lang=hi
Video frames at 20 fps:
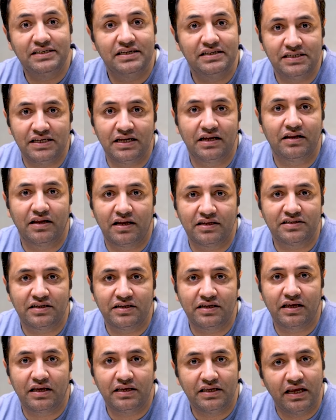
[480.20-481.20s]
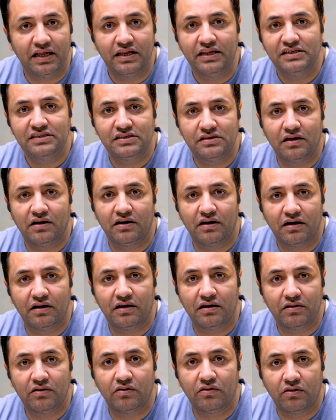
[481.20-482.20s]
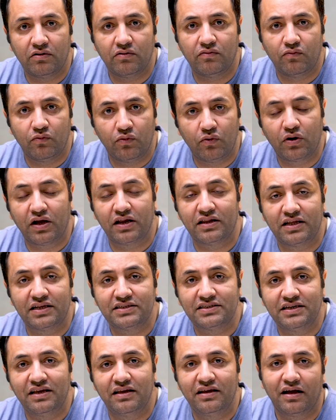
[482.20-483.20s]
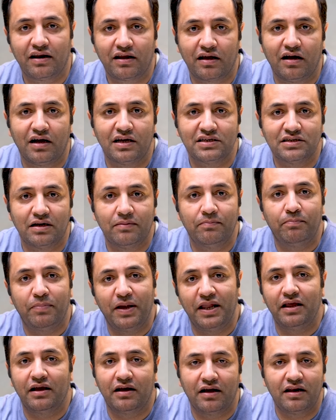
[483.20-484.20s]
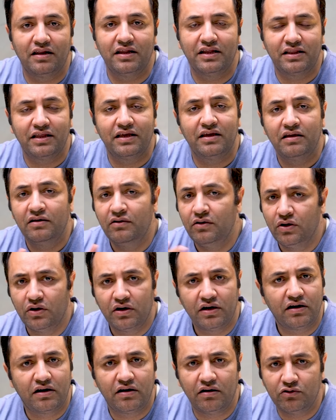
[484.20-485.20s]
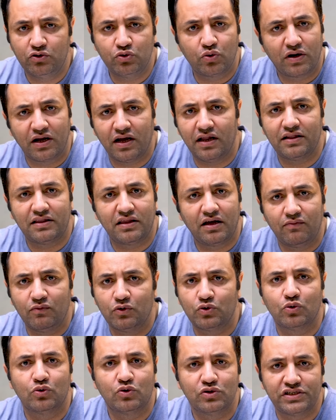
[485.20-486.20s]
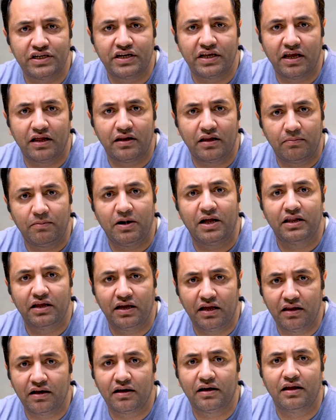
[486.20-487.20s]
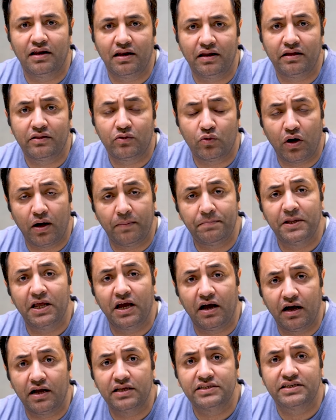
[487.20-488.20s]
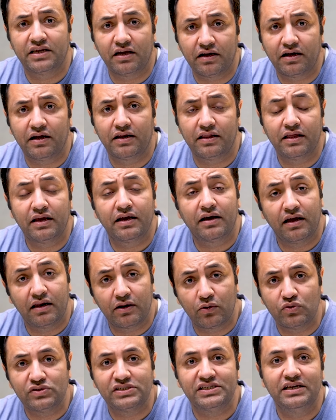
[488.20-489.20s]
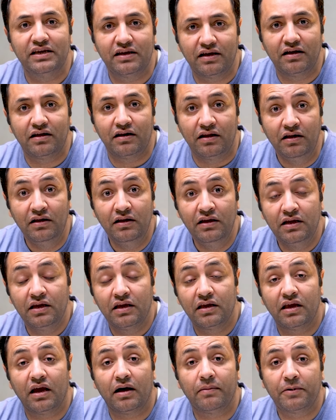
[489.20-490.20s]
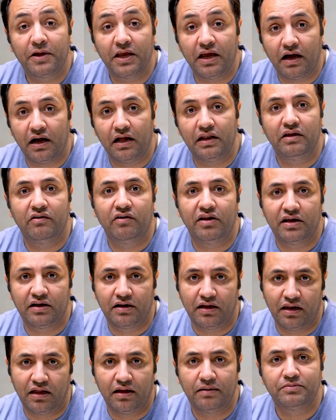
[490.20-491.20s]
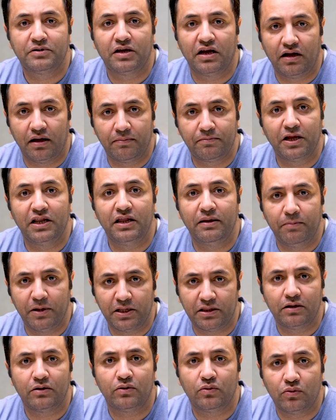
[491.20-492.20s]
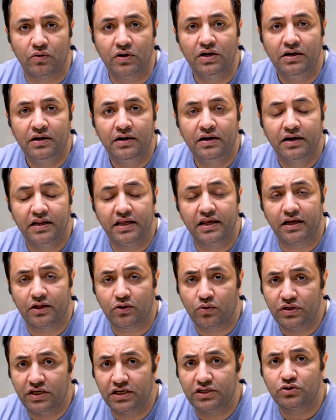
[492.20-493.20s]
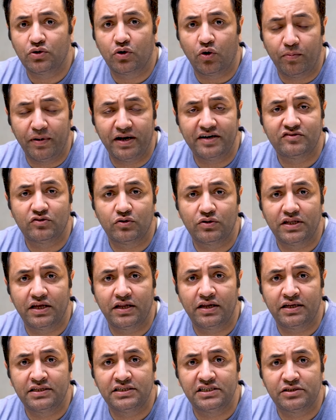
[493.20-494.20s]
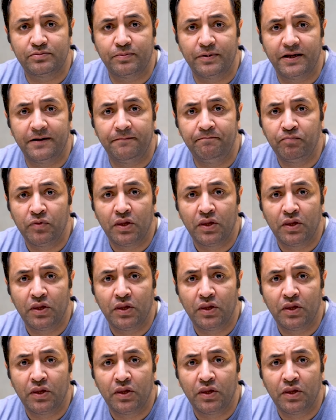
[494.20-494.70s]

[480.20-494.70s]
से सीखना चाहिए ये नहीं आ, वो करना चाहिए यार काश हम पहले कर लेते जो कल था वो तो गुजर गया ना अब आने वाला कल है तो आपने आज क्या करना है कल को सीख कर कि आपके आने वाला कल आप आपके लिए बेहतर हो ठीक है तो ये जो कमेंट्स होते हैं ना जिसपे